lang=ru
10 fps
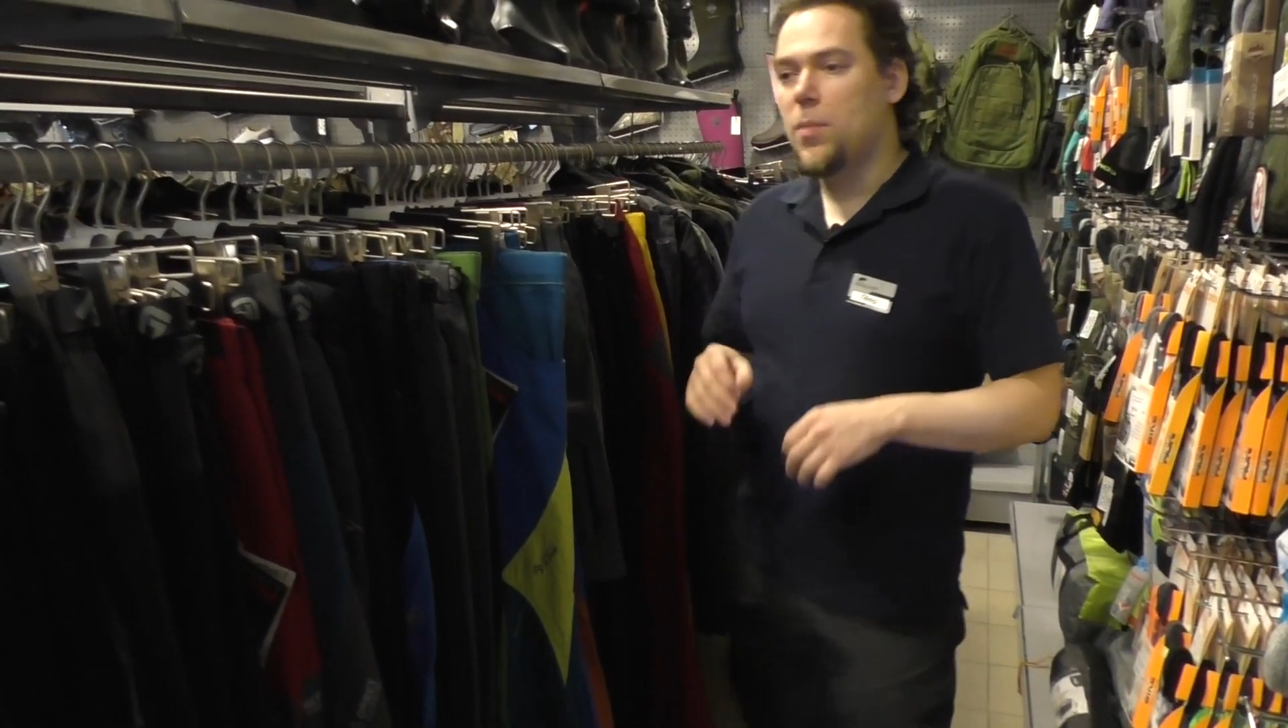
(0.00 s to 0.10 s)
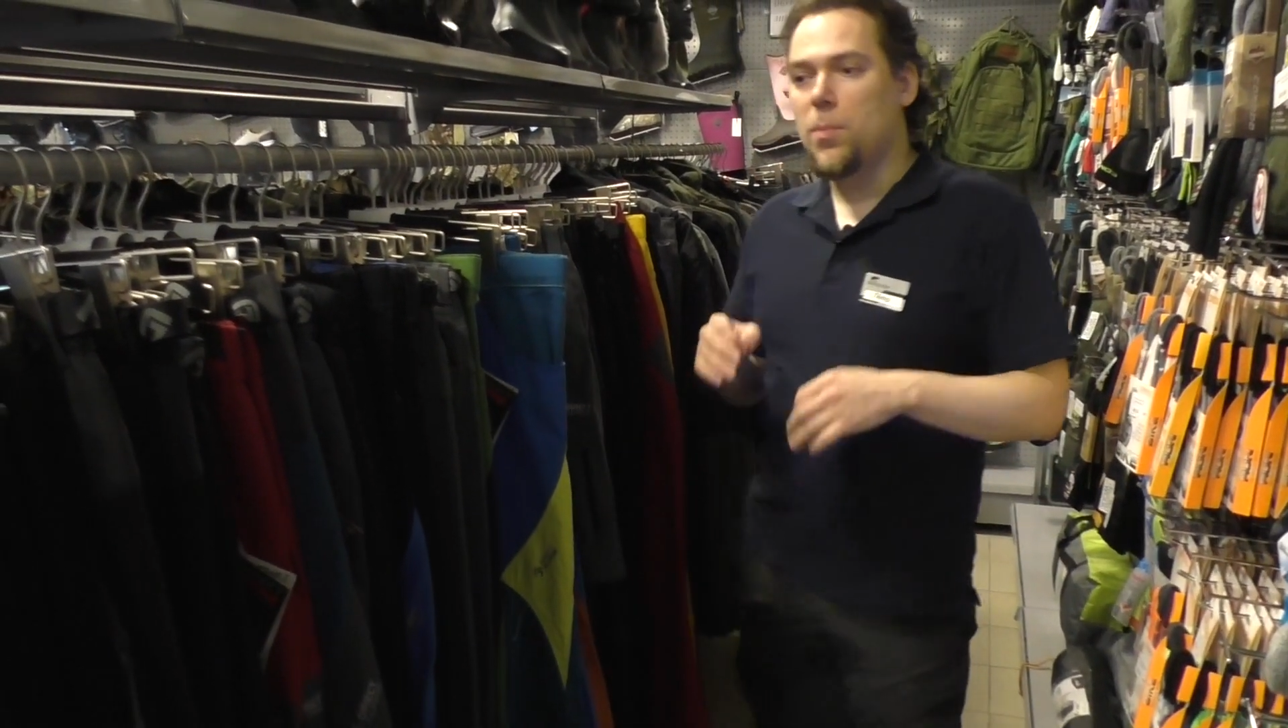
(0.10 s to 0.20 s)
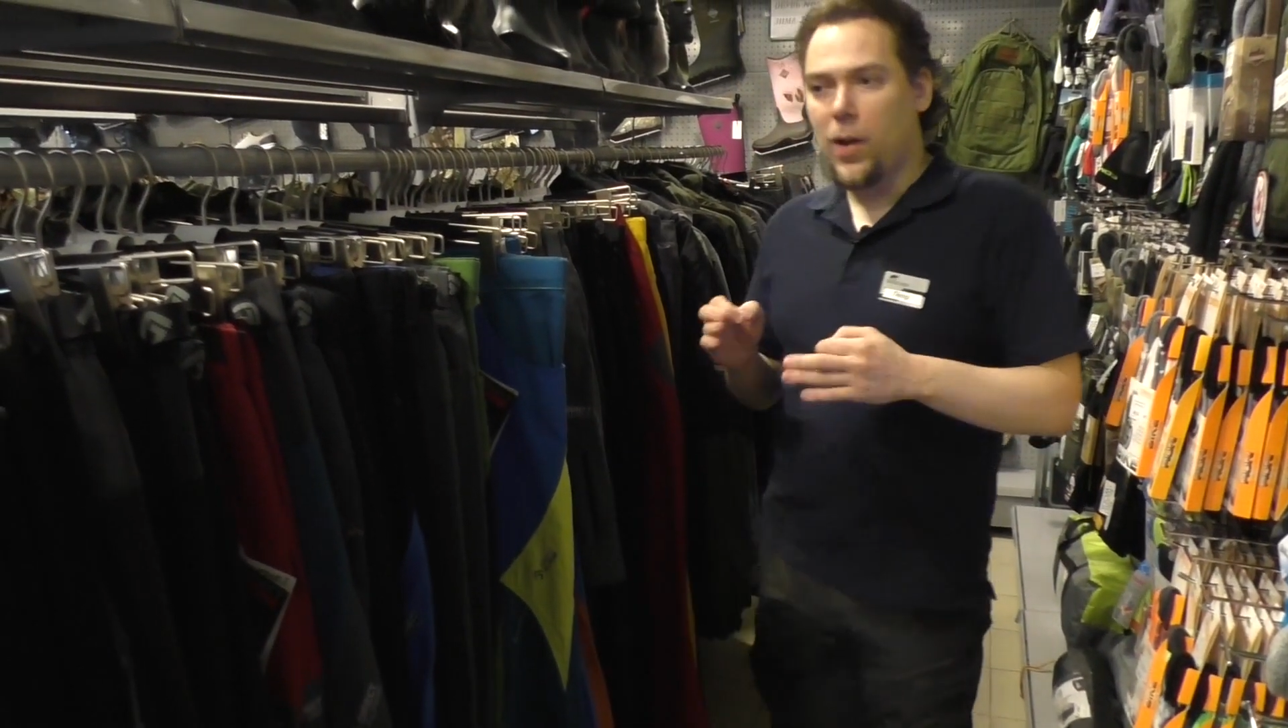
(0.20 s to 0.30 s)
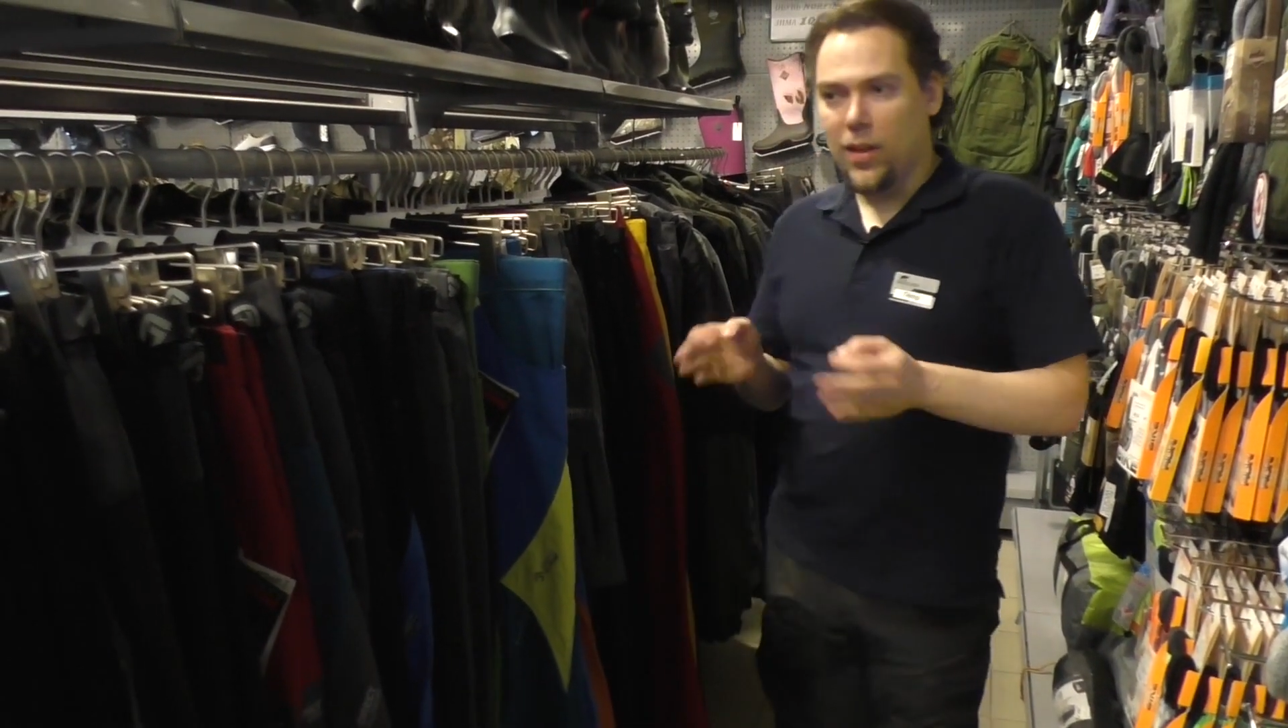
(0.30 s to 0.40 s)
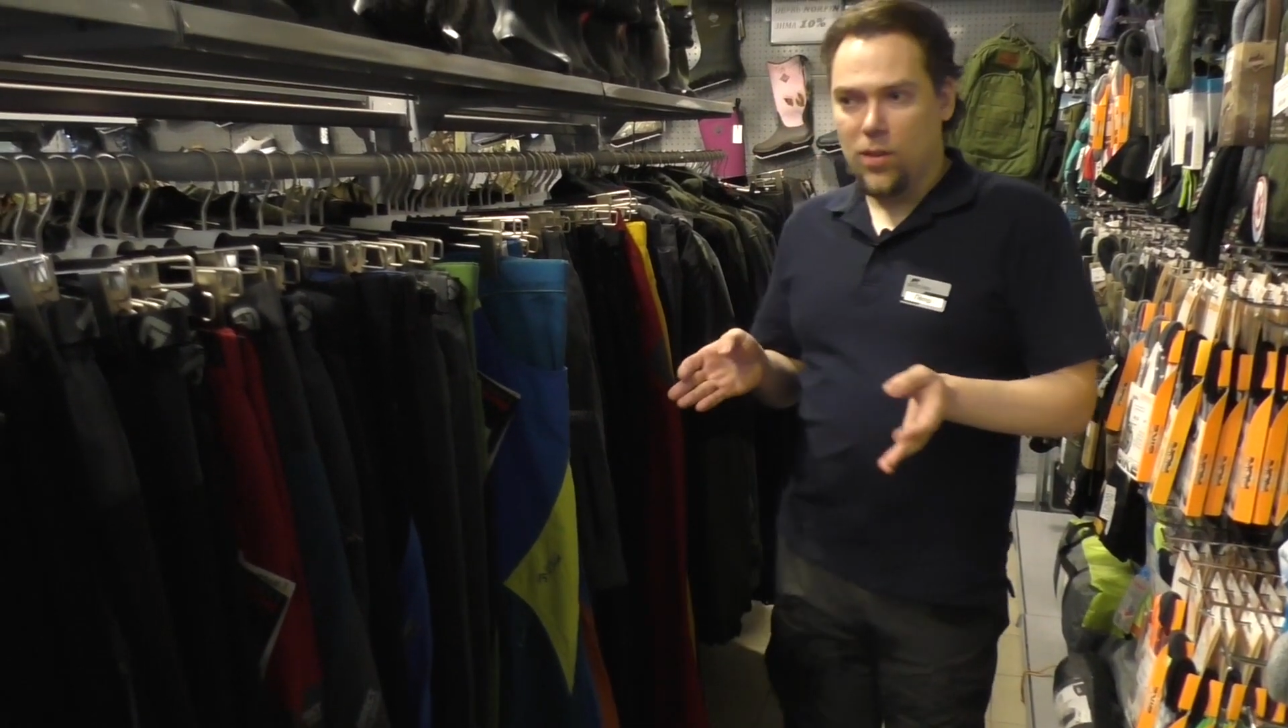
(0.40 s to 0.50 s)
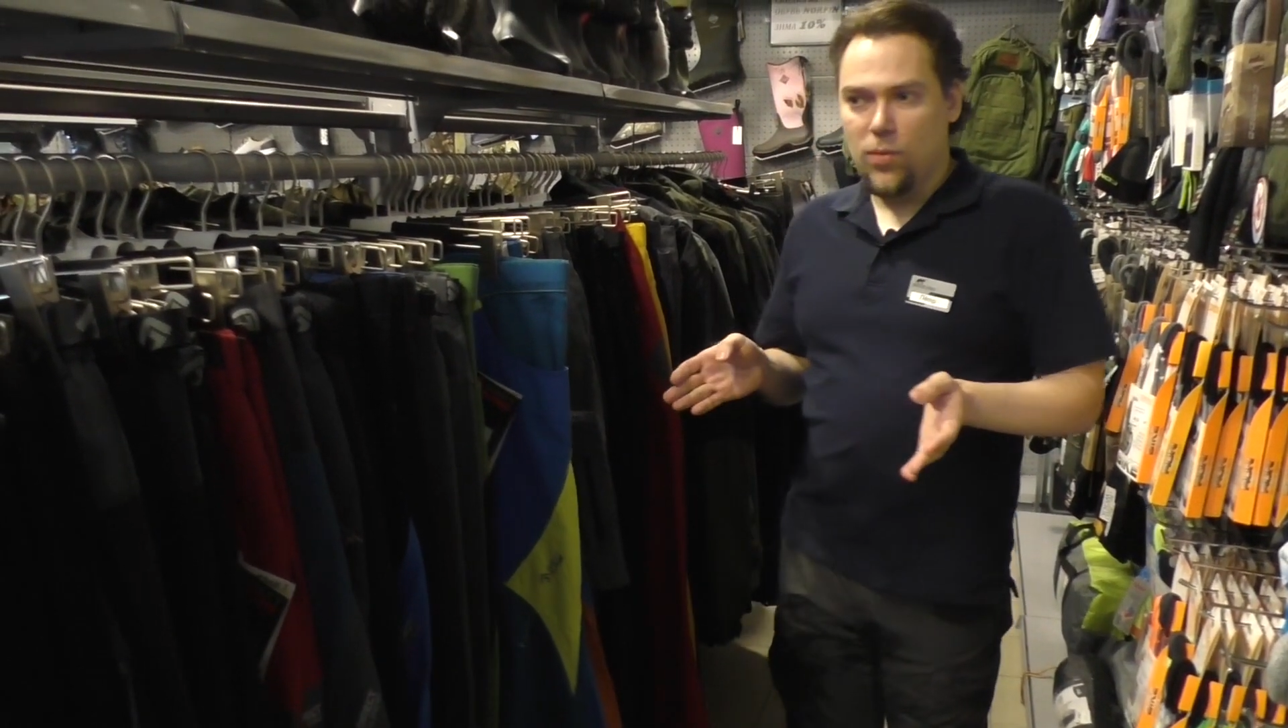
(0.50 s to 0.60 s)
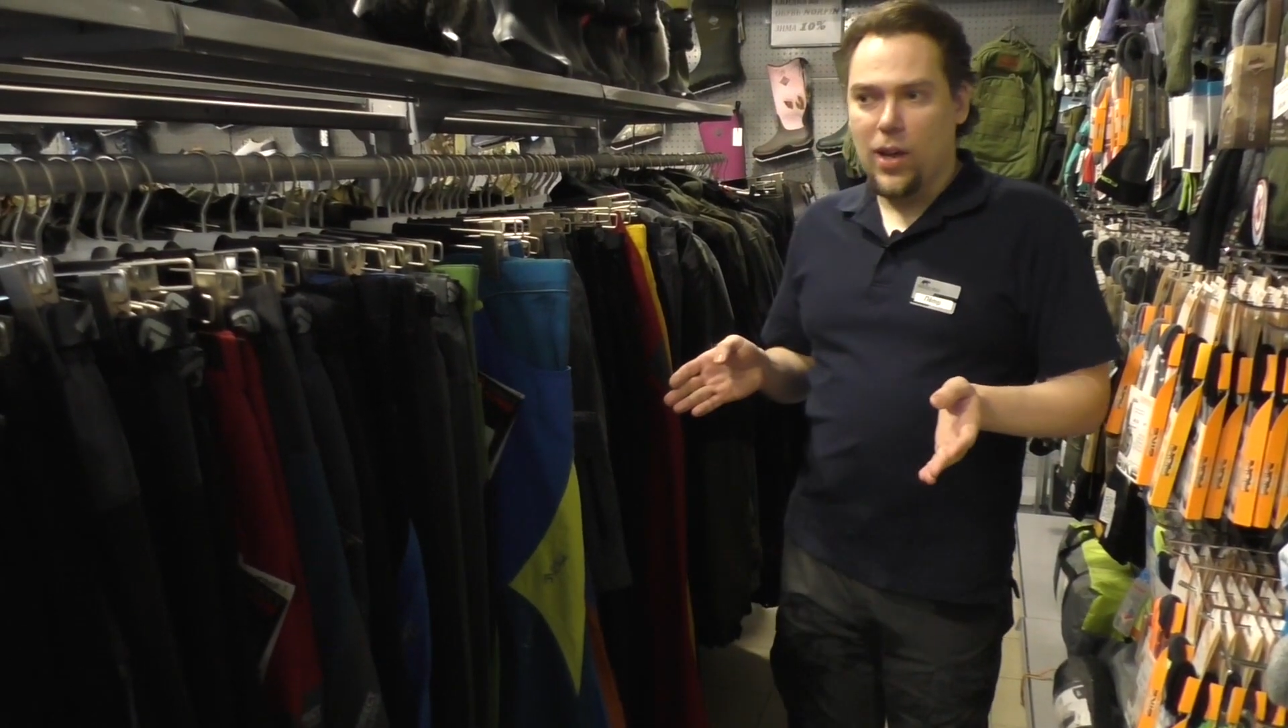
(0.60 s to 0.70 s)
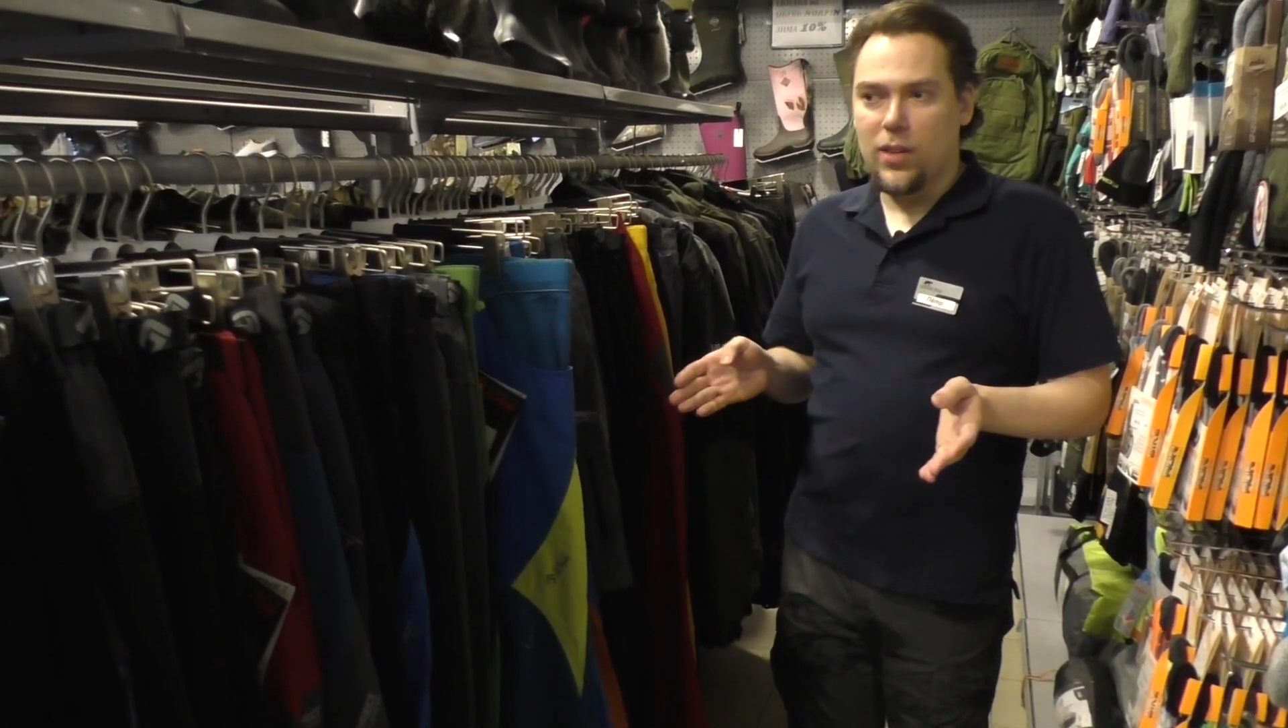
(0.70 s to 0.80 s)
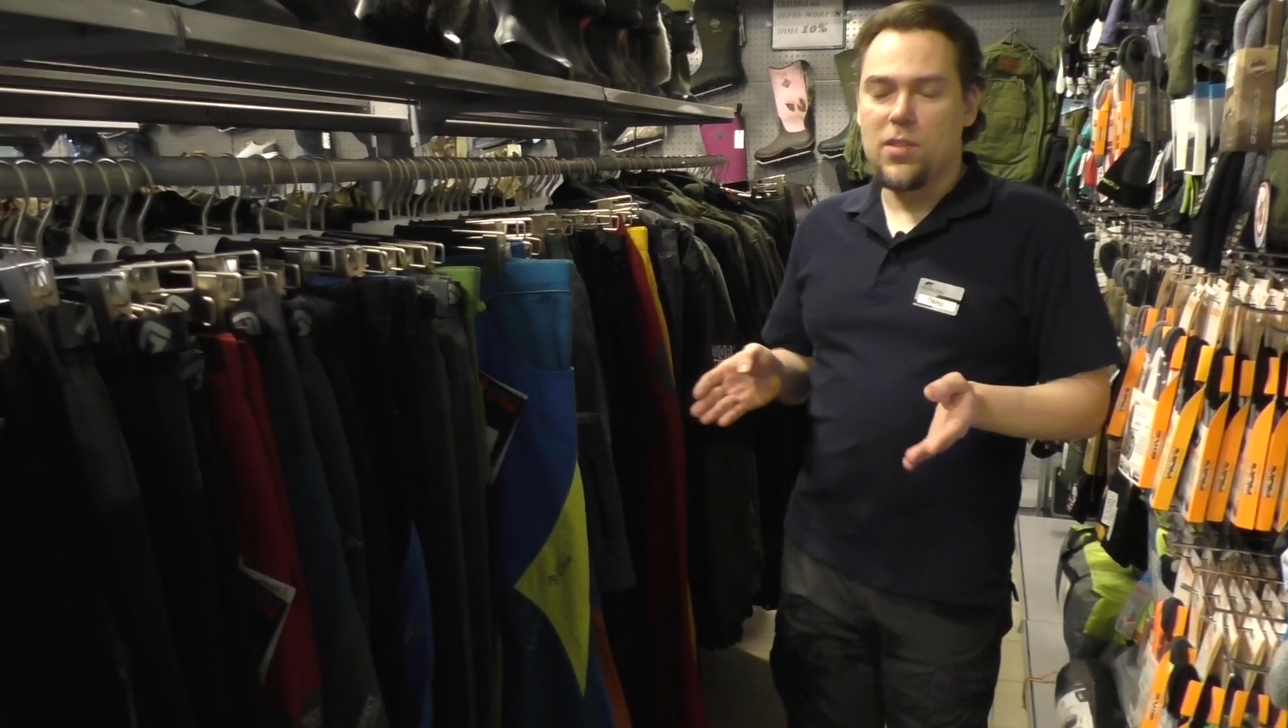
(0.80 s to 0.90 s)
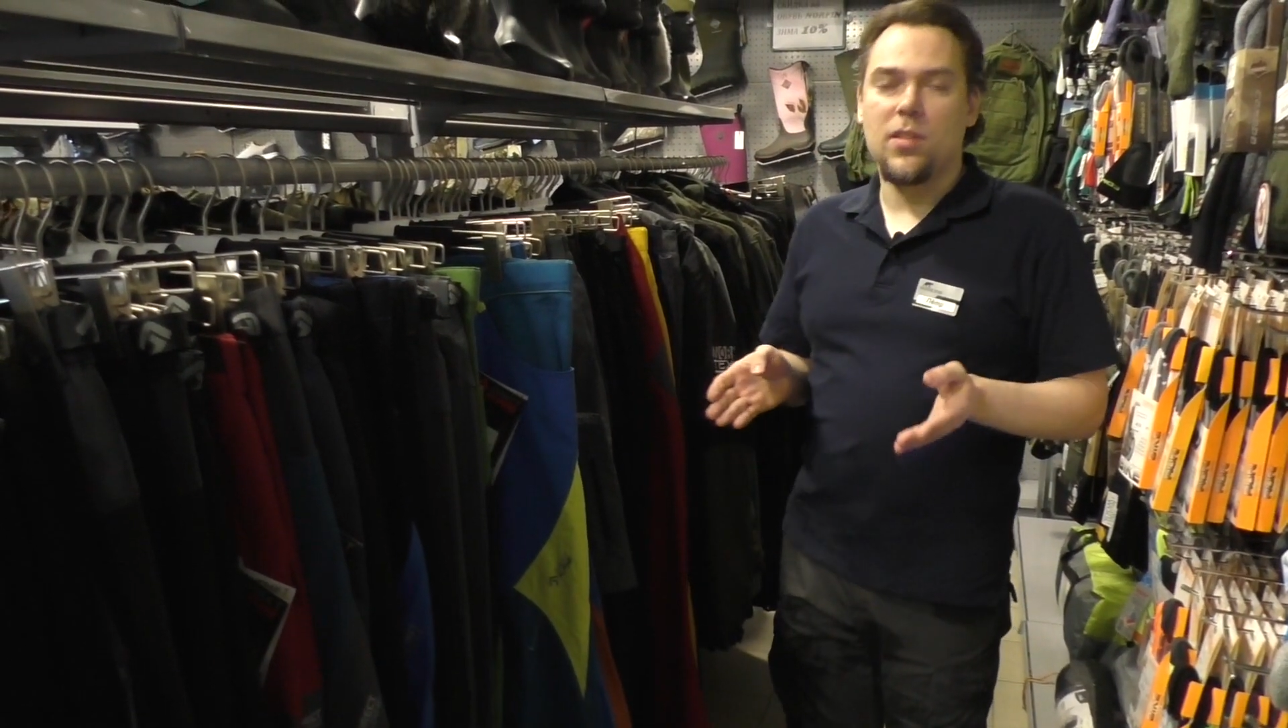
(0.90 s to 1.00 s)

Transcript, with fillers: мембранные варианты,